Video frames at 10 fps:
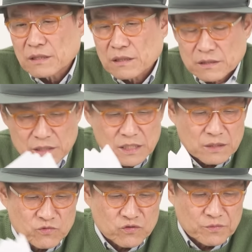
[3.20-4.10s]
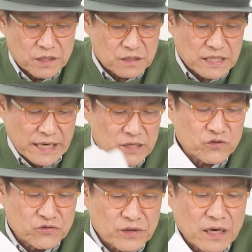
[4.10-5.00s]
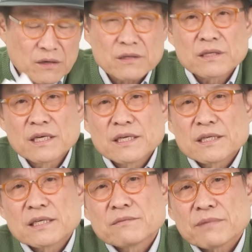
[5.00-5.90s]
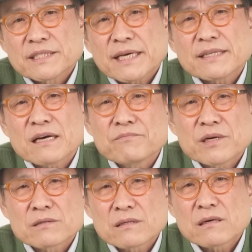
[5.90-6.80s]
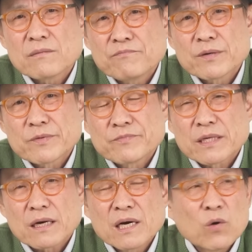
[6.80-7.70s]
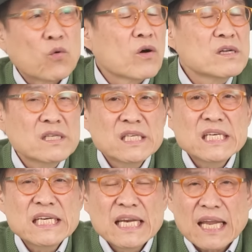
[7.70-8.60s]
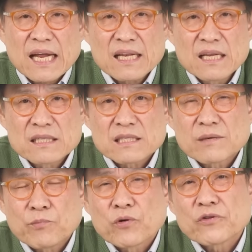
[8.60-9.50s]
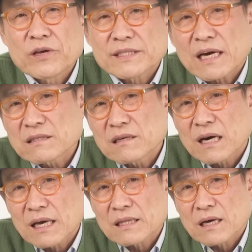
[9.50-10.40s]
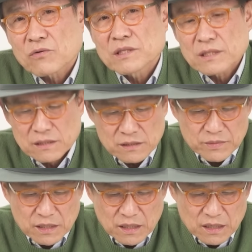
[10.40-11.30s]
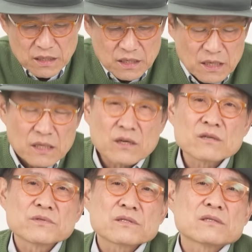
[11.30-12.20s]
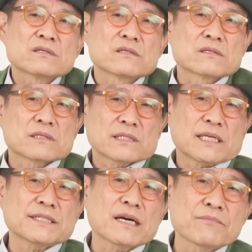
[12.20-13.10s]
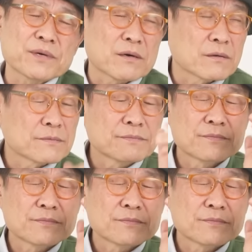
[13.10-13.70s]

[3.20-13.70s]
어, 지금 국민에서 제일 중요한 건 이른바 최상병 특검법입니다. 5월 2일 날 지금 본회의에 상정하겠다고 있지 않습니까? 여러분 그 최상병